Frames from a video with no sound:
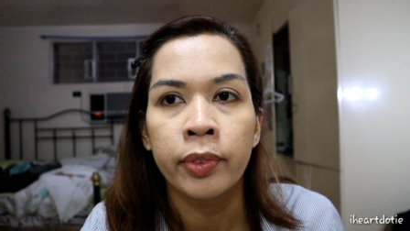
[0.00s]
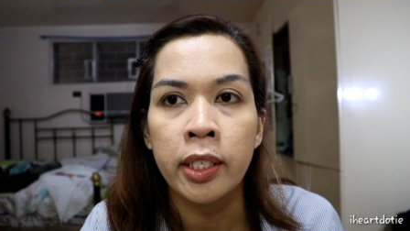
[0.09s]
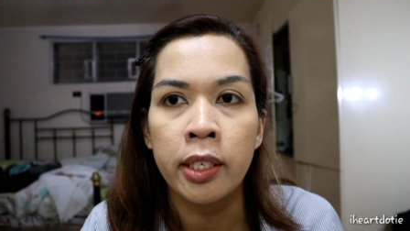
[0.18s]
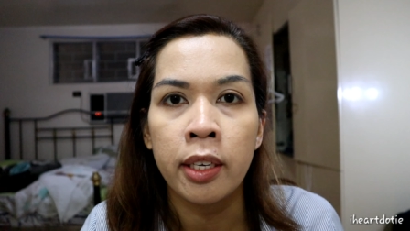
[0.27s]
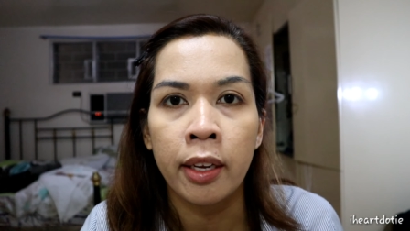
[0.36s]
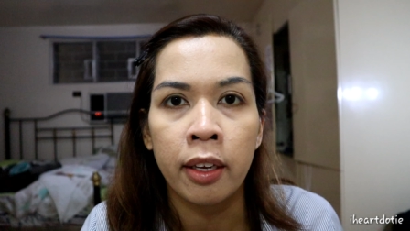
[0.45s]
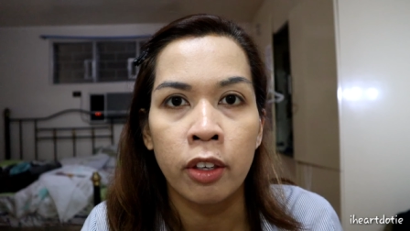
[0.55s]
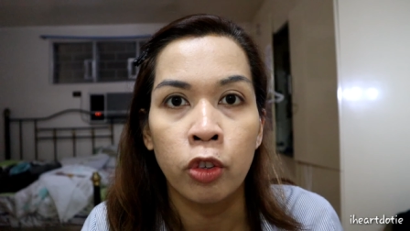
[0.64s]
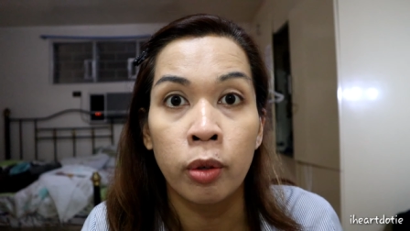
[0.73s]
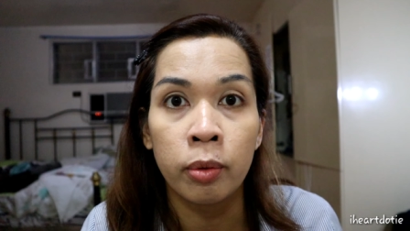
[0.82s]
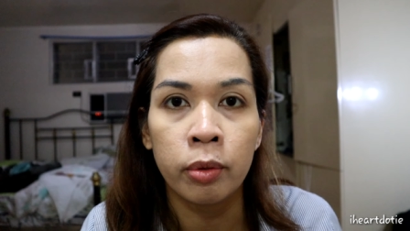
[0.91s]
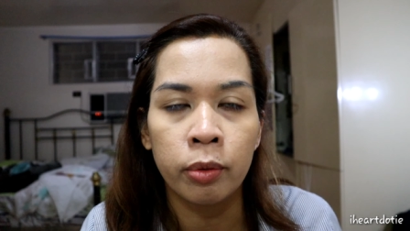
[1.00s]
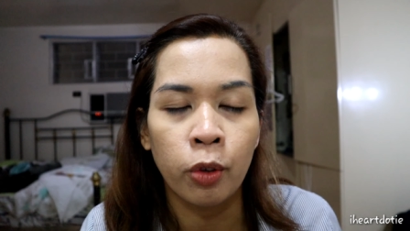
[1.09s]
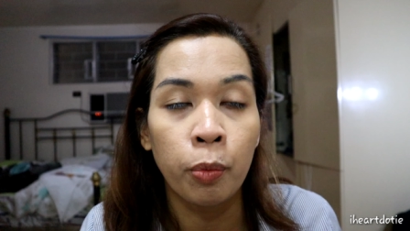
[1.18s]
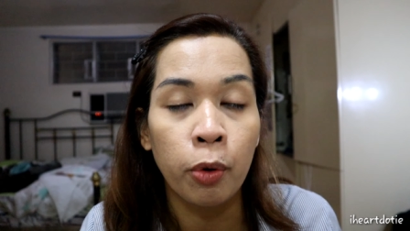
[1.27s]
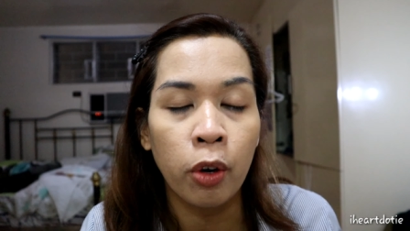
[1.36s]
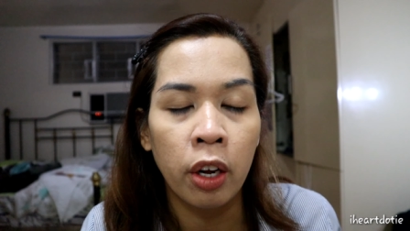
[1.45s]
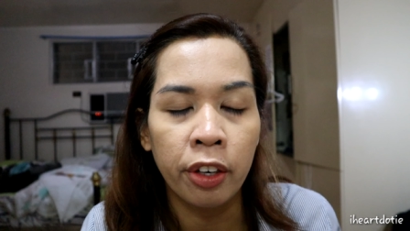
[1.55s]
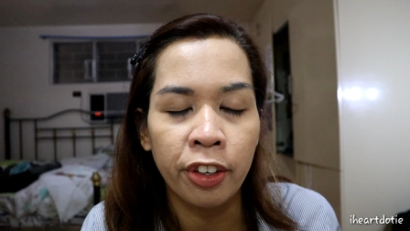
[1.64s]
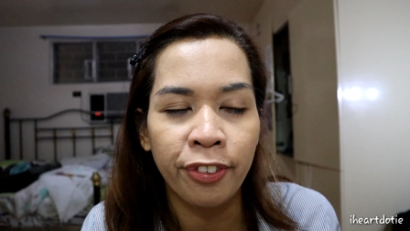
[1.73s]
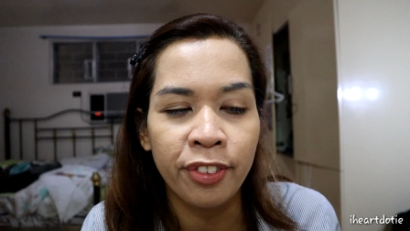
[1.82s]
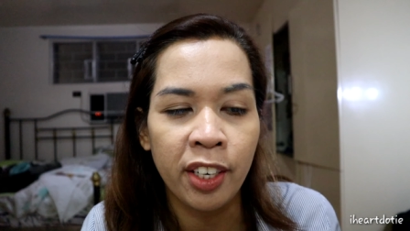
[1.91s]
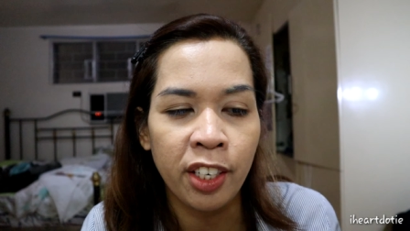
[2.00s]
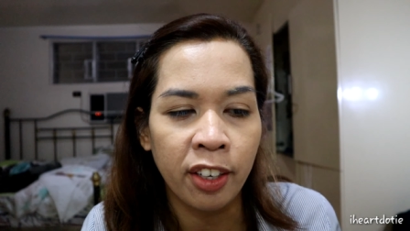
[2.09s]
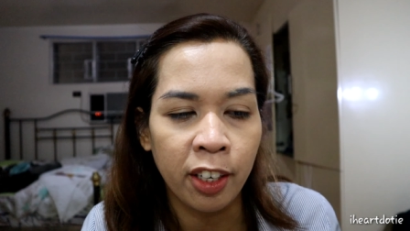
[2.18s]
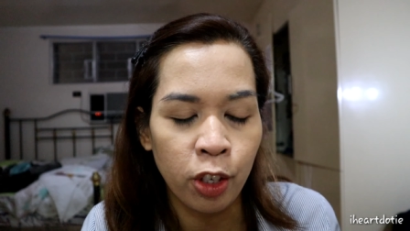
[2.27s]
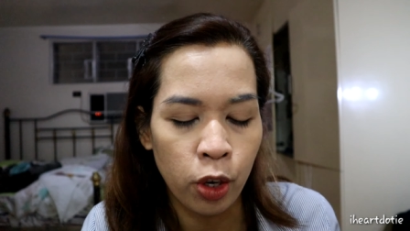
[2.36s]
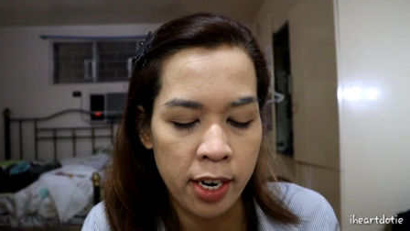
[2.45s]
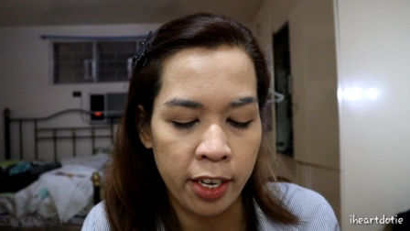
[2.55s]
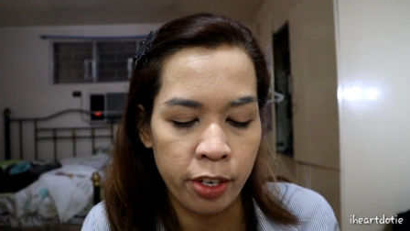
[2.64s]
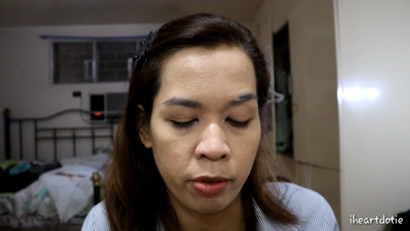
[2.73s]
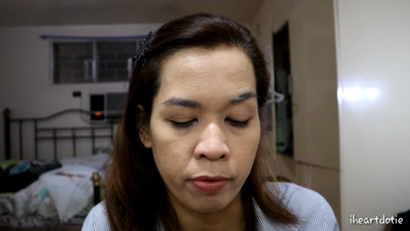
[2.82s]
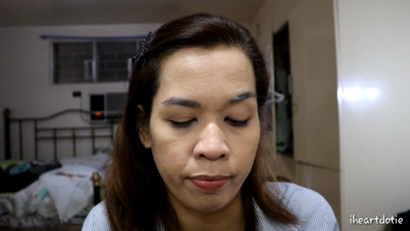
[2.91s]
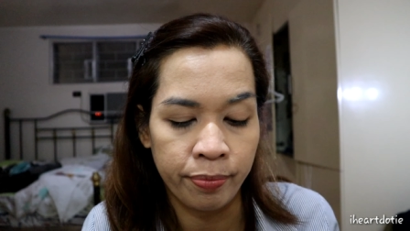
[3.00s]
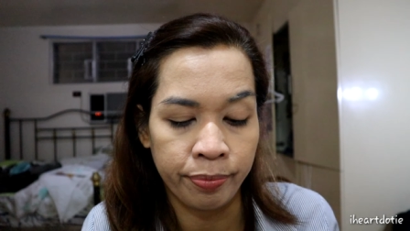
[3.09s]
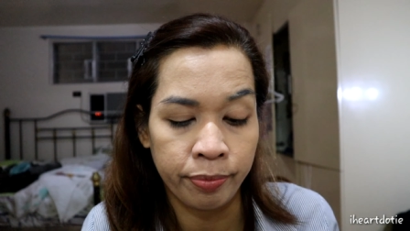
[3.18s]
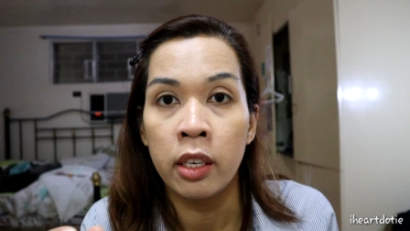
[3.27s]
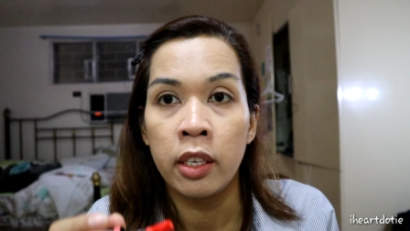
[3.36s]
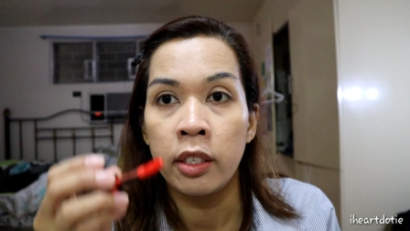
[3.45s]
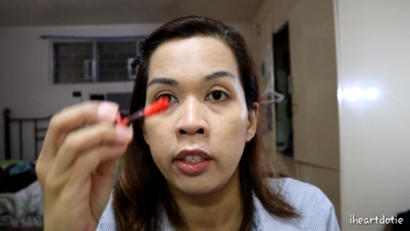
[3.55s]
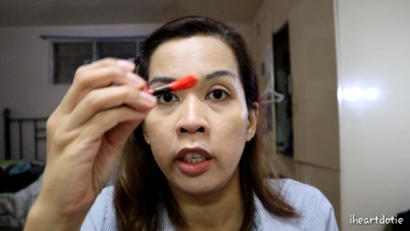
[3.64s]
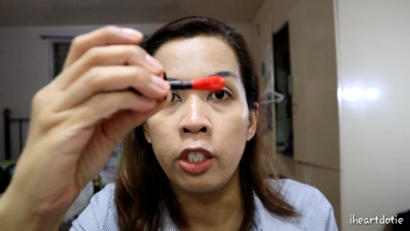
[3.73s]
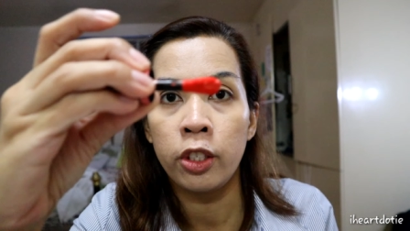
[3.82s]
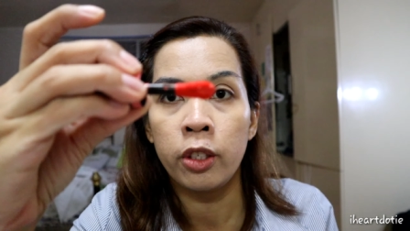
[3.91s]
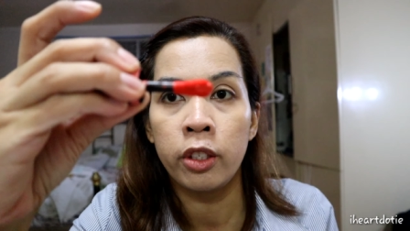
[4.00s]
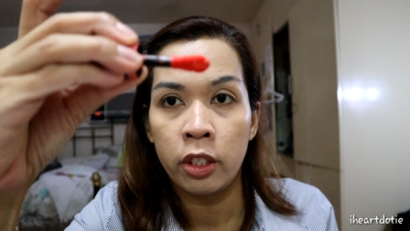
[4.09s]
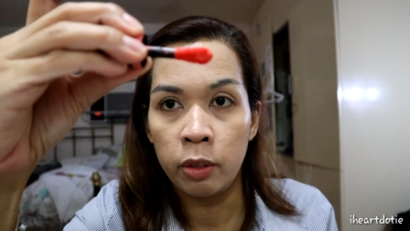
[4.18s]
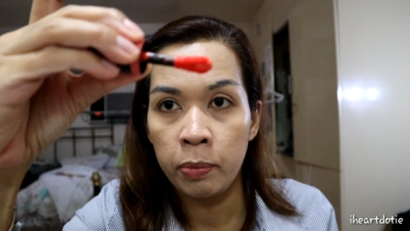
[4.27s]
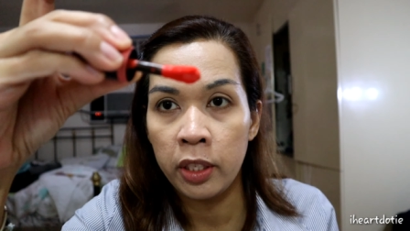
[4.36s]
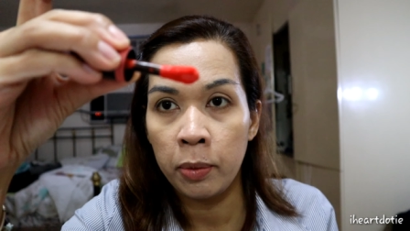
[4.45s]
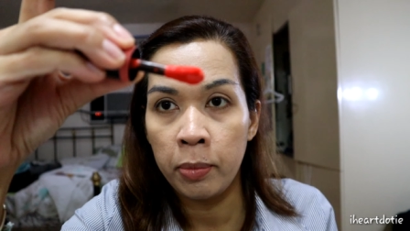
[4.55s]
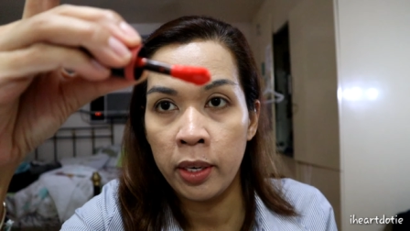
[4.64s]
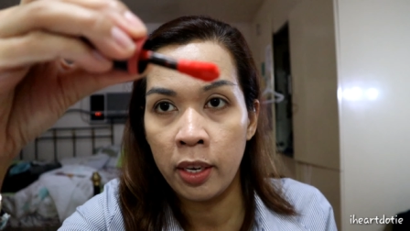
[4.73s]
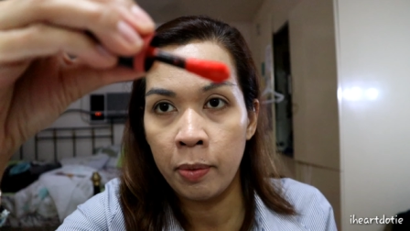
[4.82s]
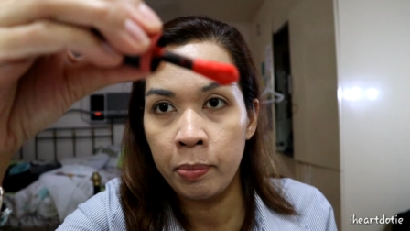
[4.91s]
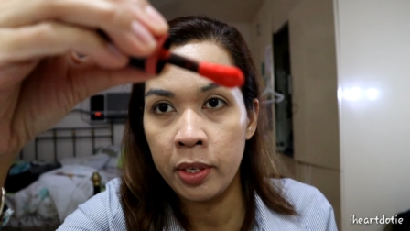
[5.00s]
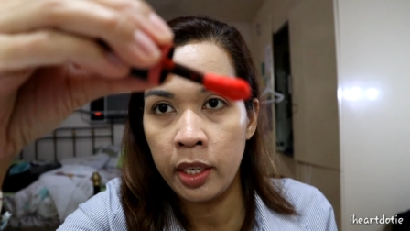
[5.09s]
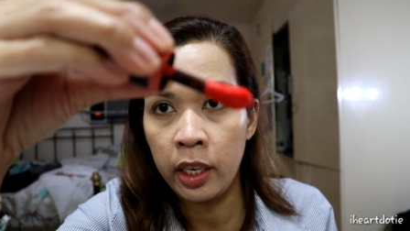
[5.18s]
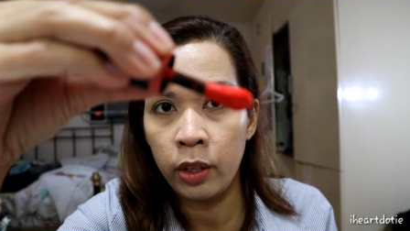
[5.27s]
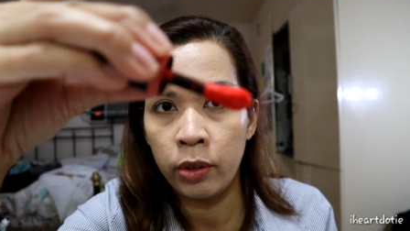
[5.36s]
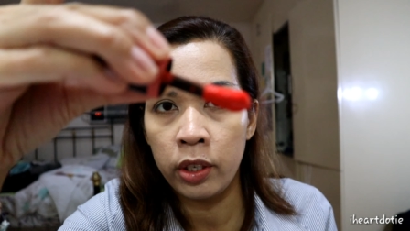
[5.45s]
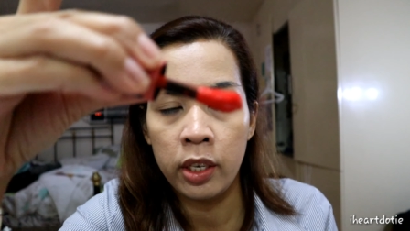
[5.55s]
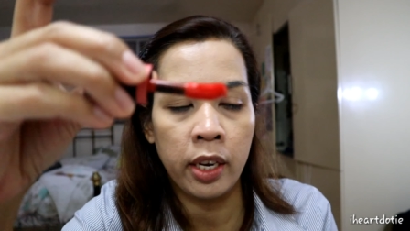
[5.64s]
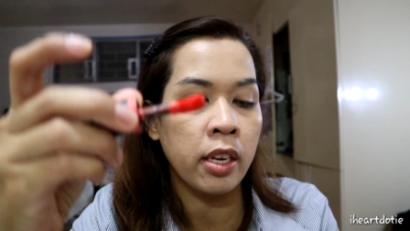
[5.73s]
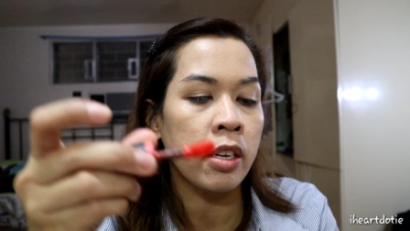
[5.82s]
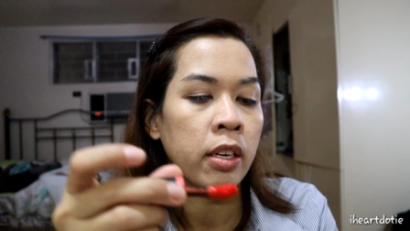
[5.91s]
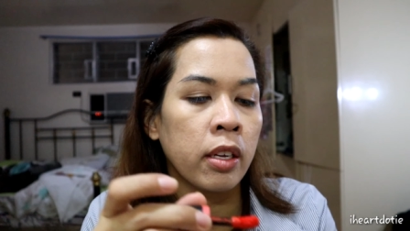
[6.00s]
Kasi nga, kung, kung color of the year ang lola niya since mataba yung applicator niya,